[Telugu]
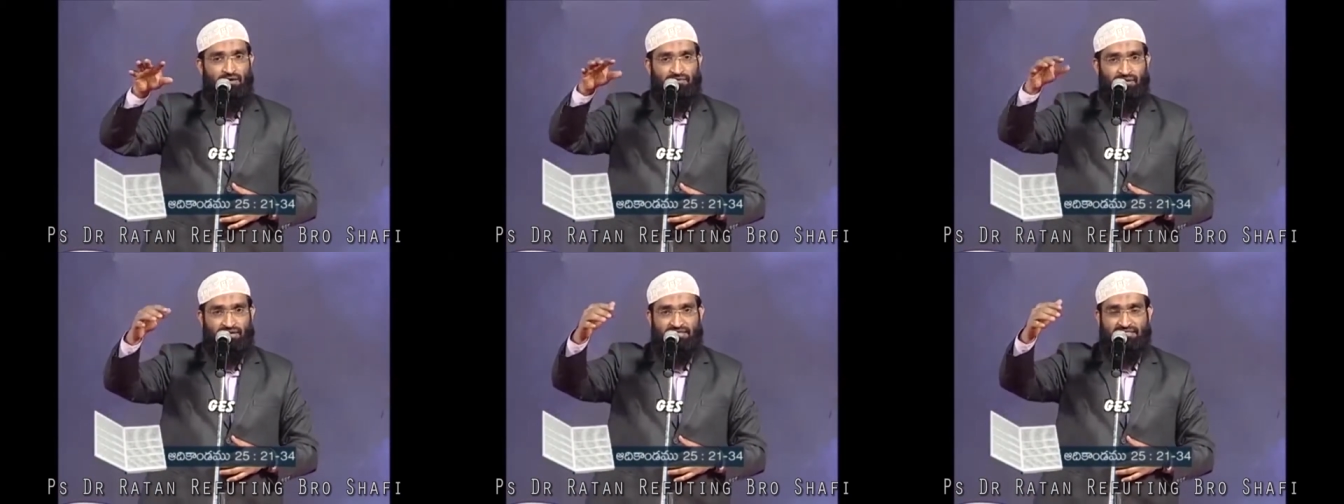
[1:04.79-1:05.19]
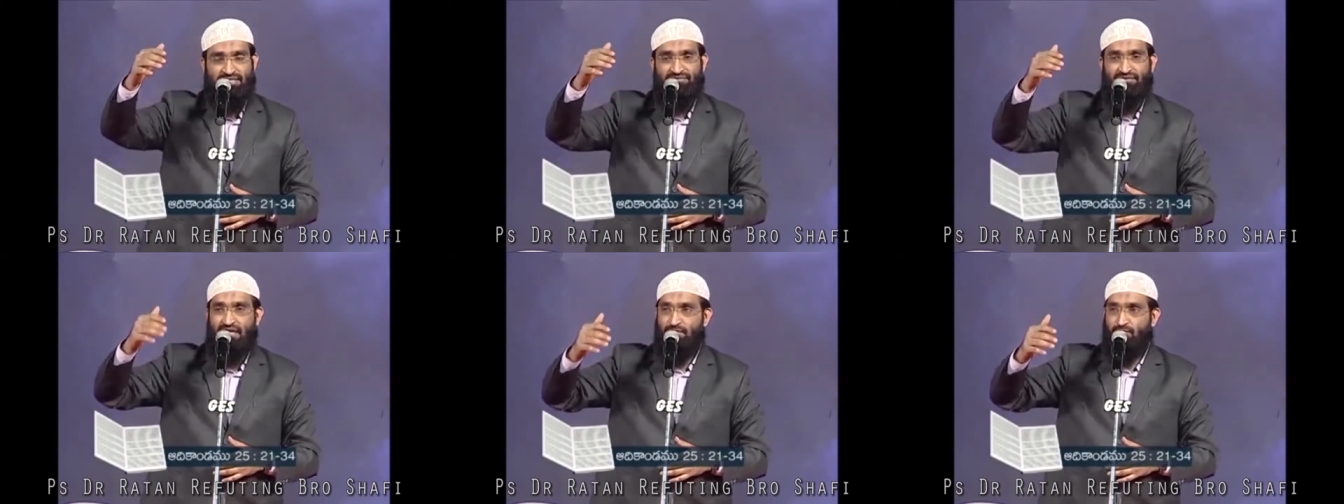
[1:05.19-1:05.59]
వీరికి
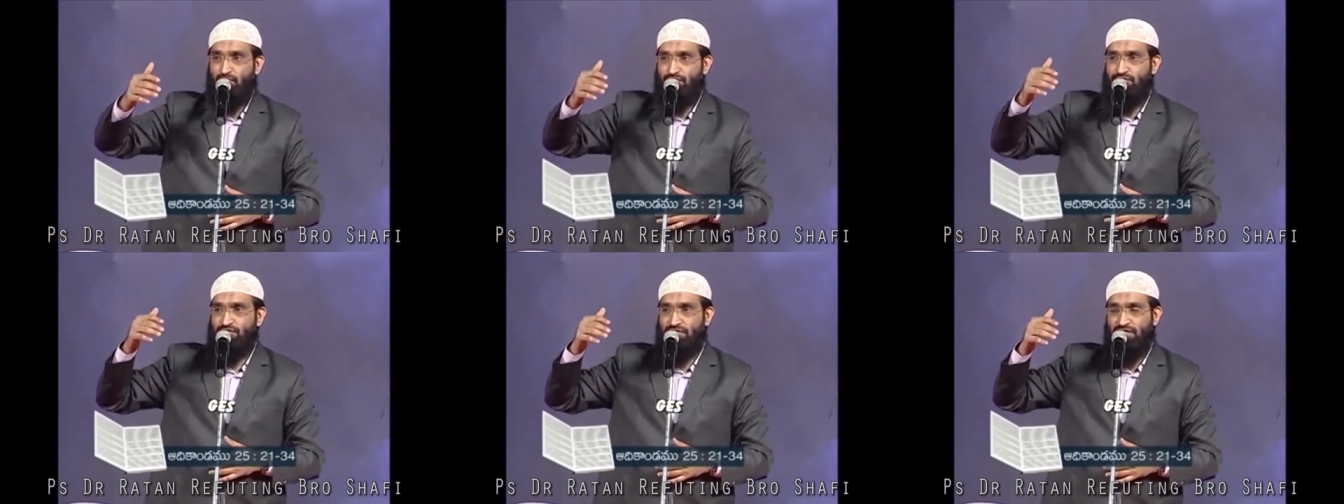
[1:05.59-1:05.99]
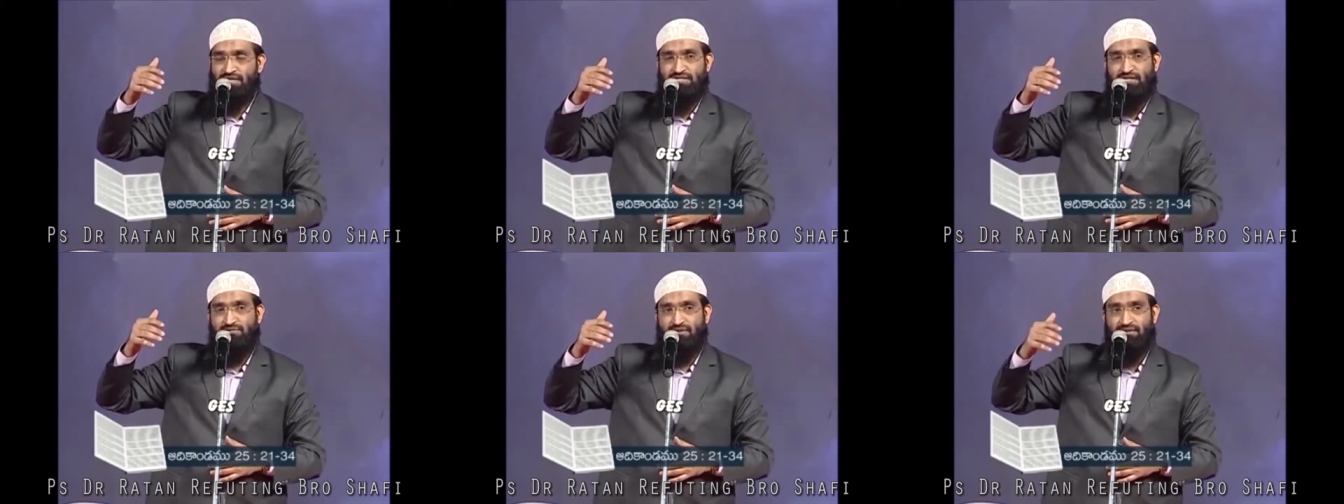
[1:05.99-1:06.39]
సంతానం గురించి
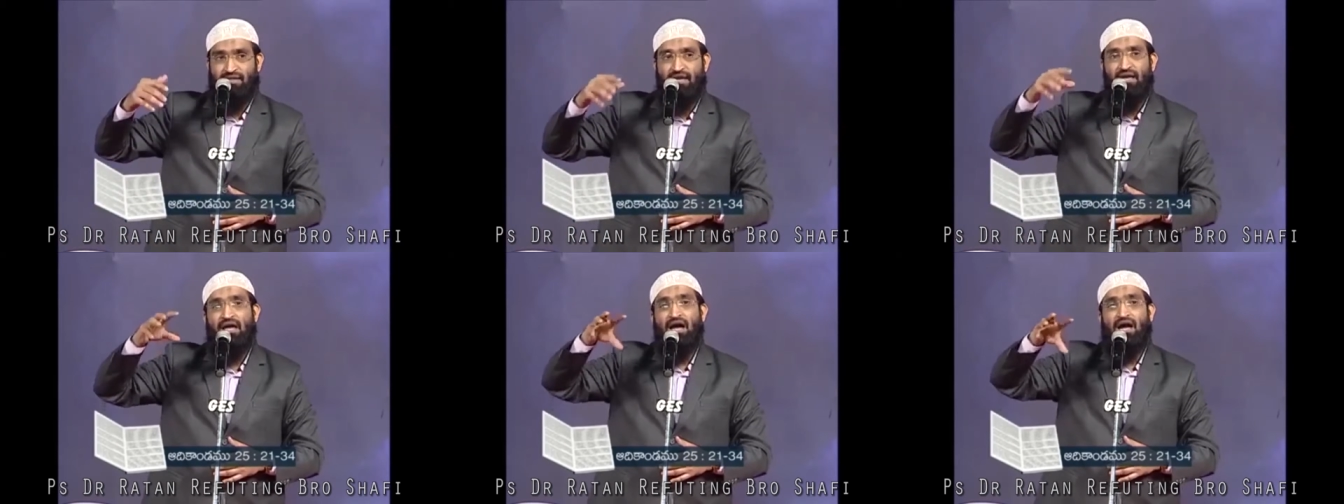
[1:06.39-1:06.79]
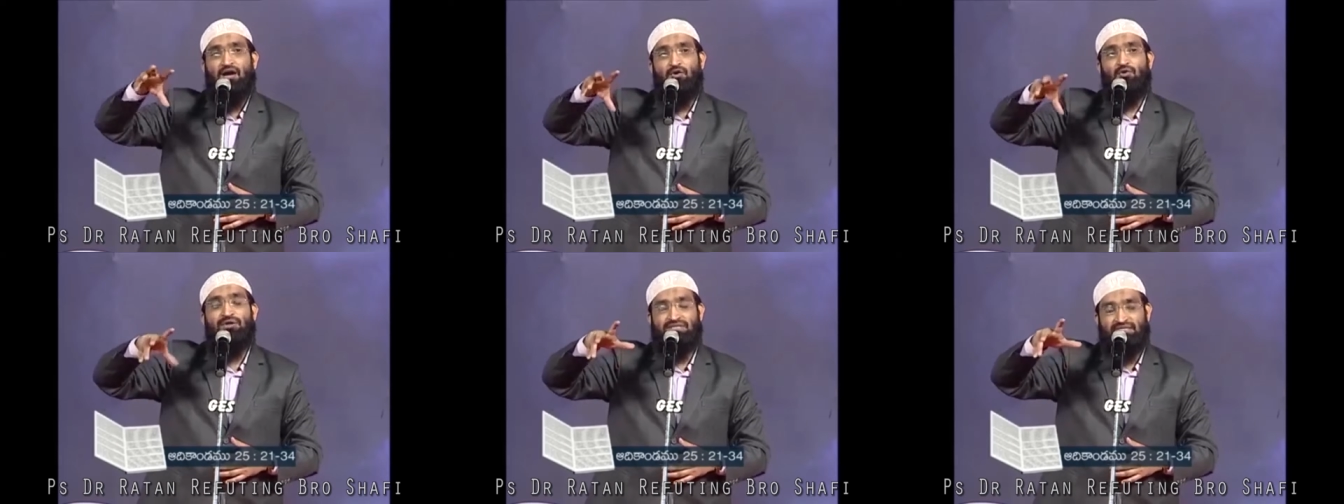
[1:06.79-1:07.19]
తెలియచడం జరిగింది
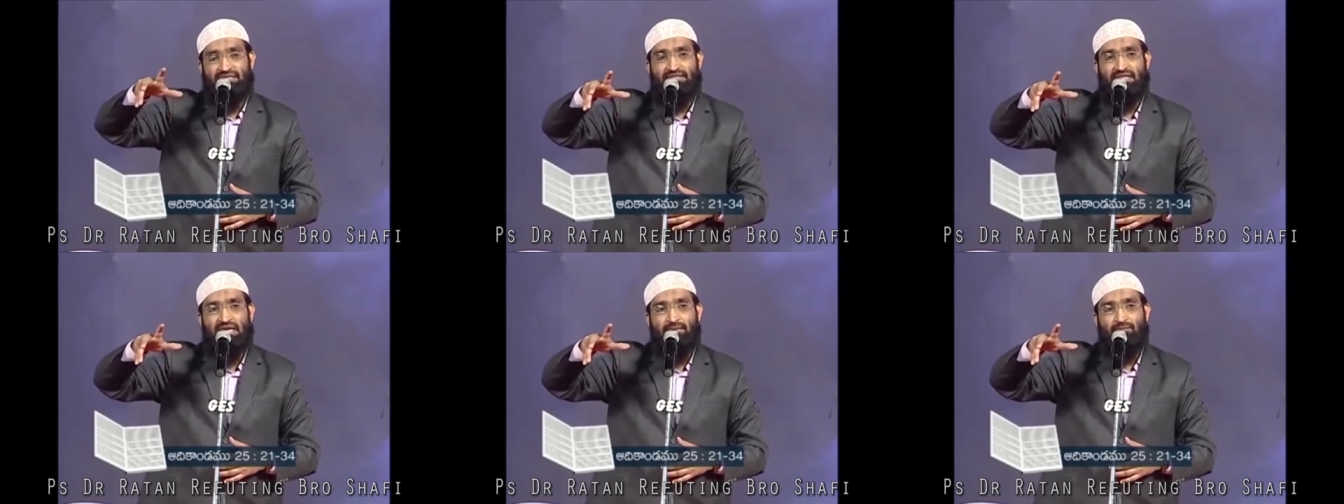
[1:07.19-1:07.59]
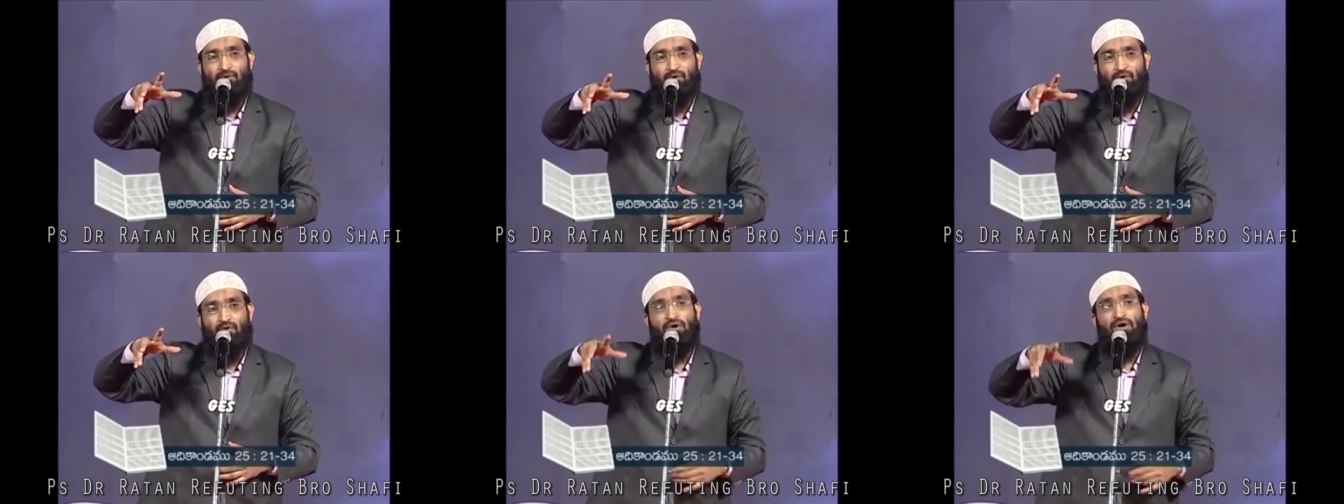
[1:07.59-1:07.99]
అక్కడ ఉన్న
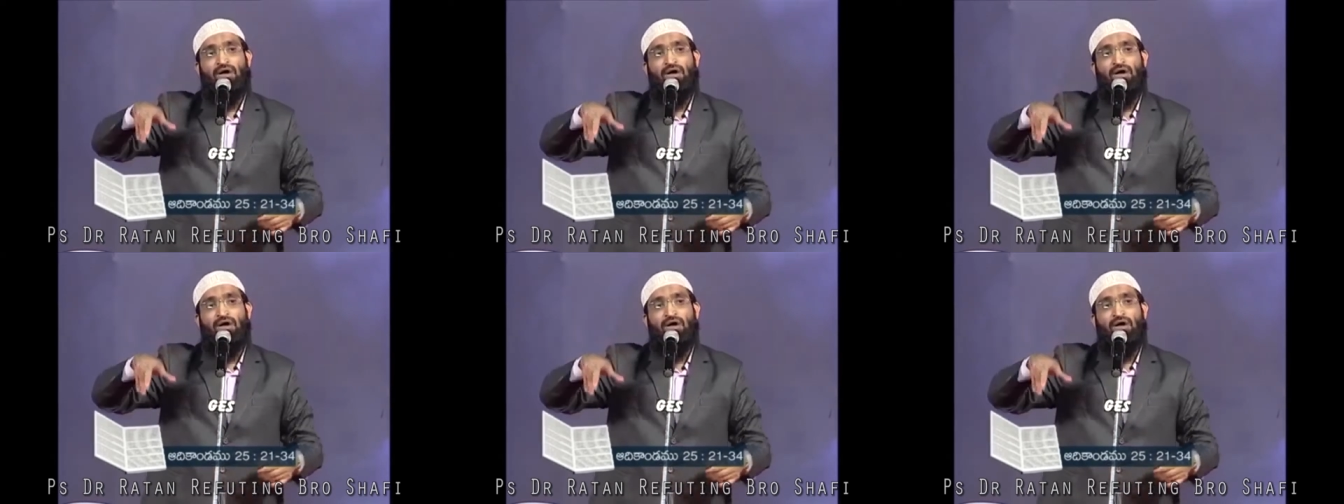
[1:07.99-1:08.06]
సంతానంలో